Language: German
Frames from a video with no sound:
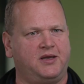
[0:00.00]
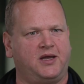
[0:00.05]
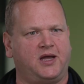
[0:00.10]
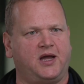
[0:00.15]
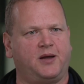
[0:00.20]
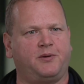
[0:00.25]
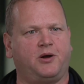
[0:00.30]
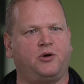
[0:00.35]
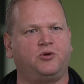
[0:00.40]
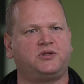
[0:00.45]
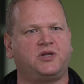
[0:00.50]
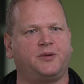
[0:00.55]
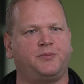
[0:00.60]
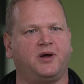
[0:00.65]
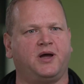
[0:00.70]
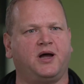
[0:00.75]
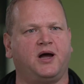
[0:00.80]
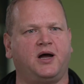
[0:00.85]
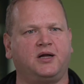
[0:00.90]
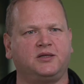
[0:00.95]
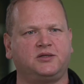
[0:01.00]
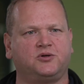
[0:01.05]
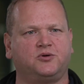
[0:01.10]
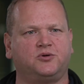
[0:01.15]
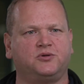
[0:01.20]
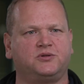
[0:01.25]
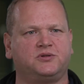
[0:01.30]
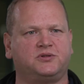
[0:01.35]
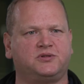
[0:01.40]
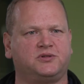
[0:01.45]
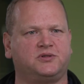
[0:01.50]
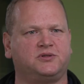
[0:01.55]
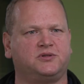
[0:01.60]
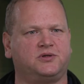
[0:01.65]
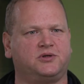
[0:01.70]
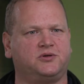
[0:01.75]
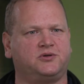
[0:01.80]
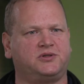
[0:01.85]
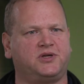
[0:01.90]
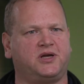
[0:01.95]
Aber auch der Berater und äh,
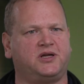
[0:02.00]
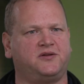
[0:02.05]
auch der